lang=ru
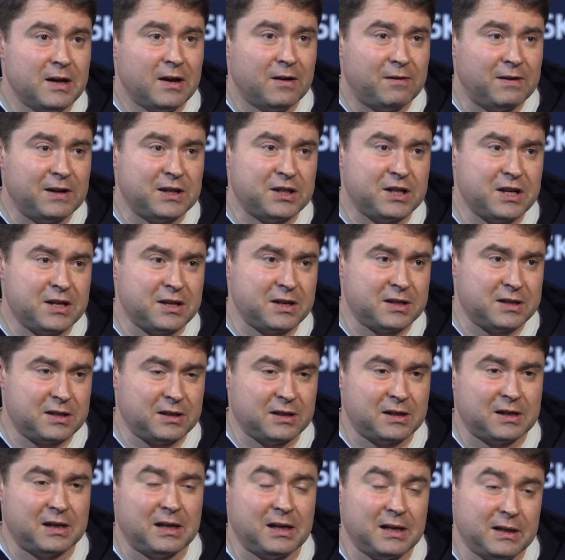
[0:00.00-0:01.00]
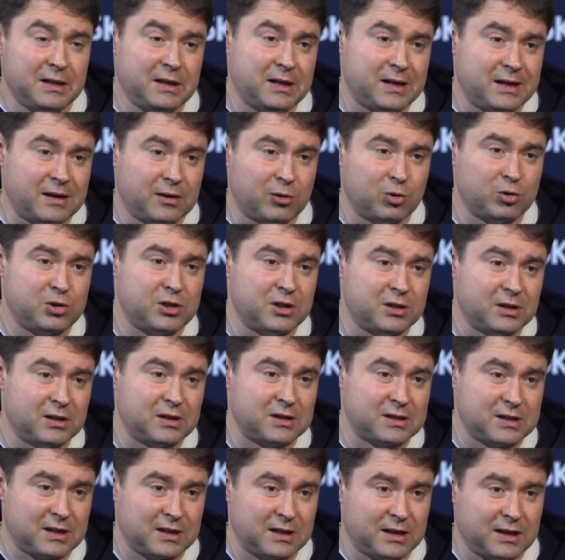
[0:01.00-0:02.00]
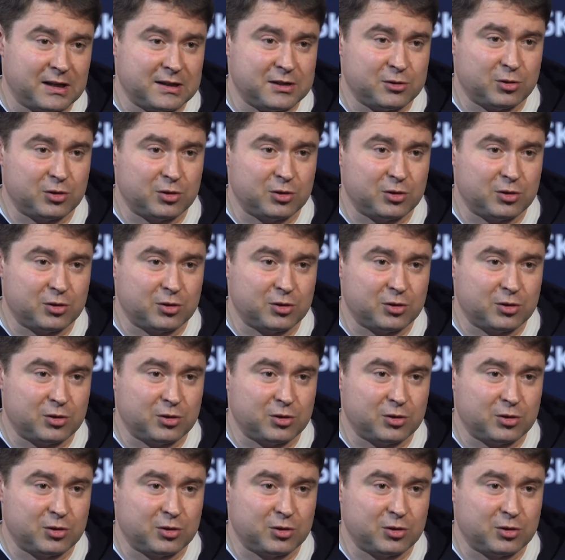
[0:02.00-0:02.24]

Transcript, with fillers: в решении тех или иных рутинных задач.